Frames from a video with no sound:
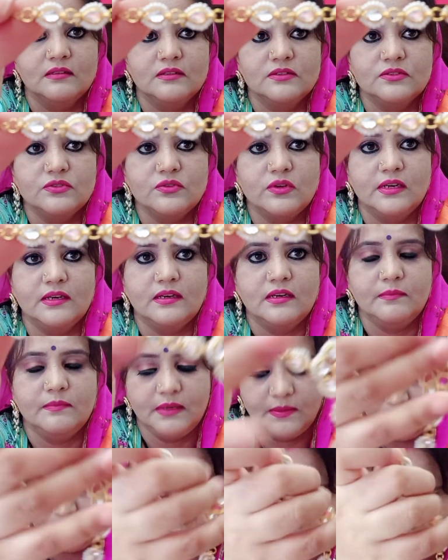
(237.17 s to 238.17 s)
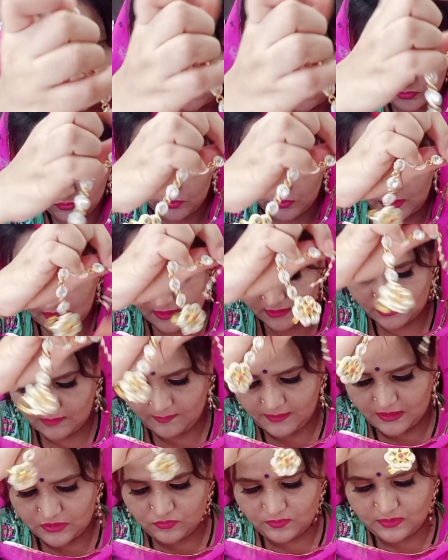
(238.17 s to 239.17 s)
ज्वेलरी में दोनों हाथ के
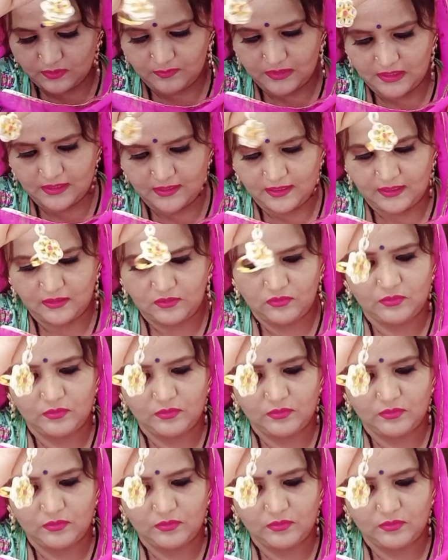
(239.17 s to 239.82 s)
बाजूबंद मिल रहे हैं कोई